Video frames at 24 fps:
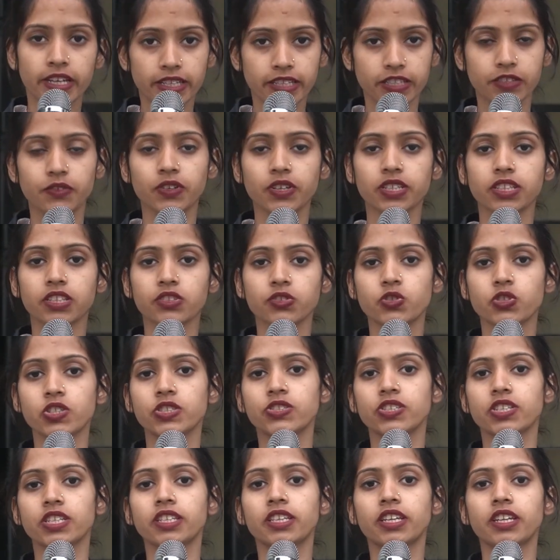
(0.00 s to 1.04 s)
इस वक्त जे
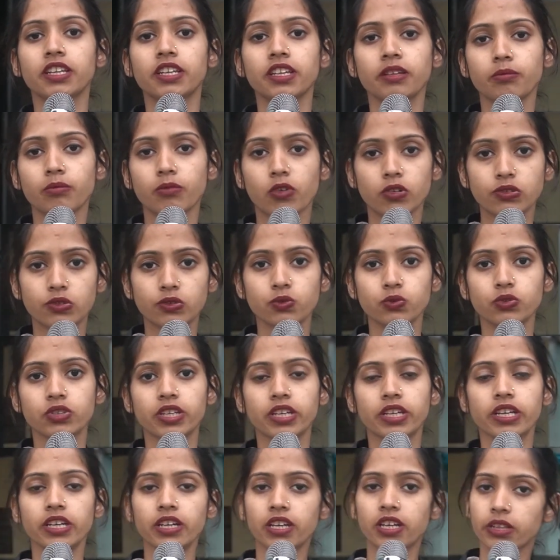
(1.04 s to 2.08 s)
जे एन की टीम मौजूद
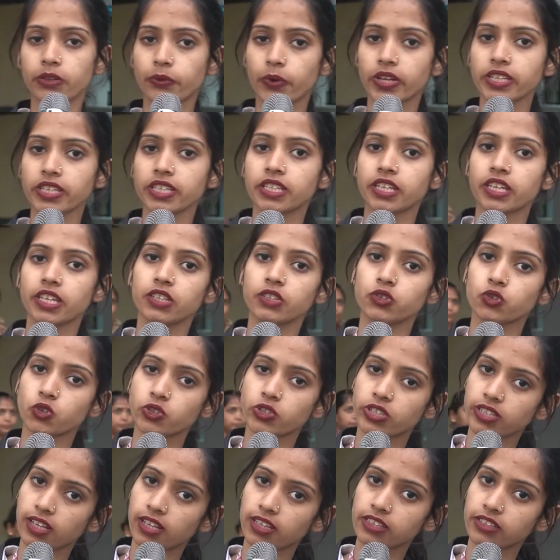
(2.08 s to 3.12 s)
है हल्द्वानी के
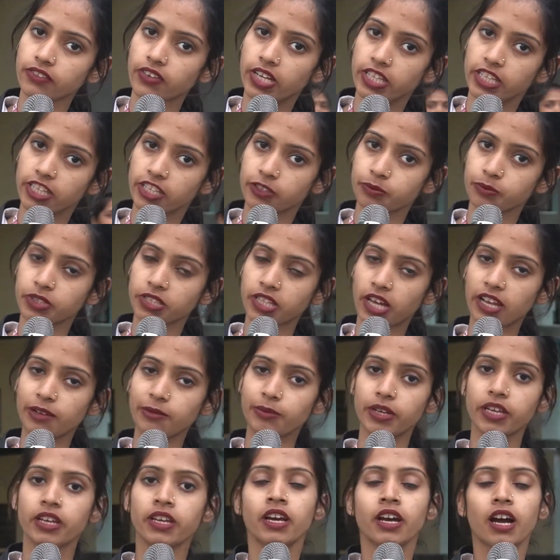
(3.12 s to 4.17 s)
सुशीला तिवारी अस्पताल
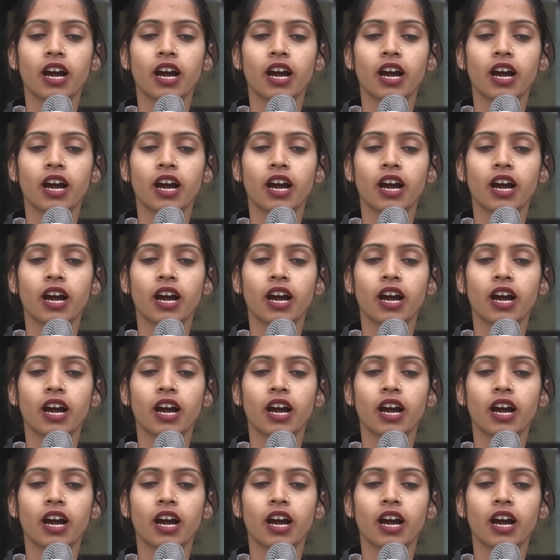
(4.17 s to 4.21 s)
में